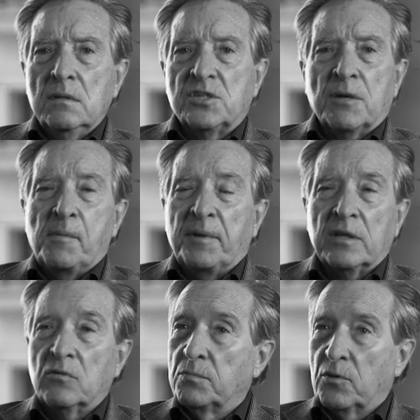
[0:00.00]
Xavi
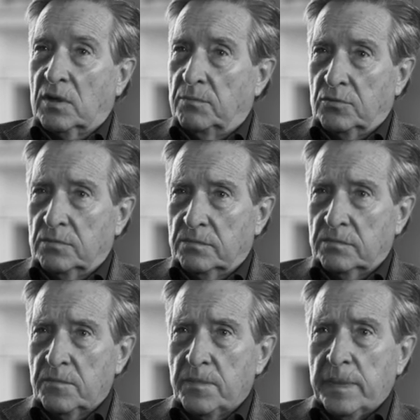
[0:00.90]
Prieto, por ejemplo.
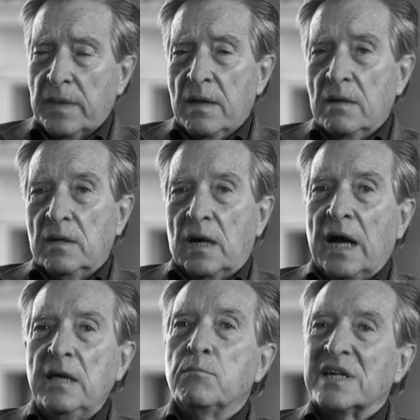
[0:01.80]

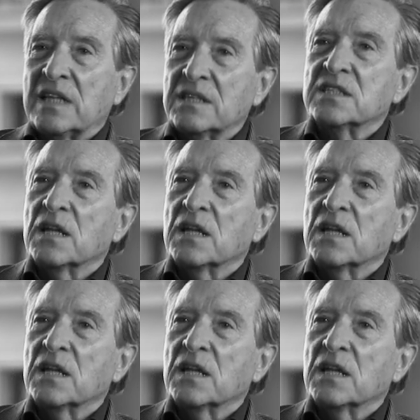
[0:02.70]
Hay bastantes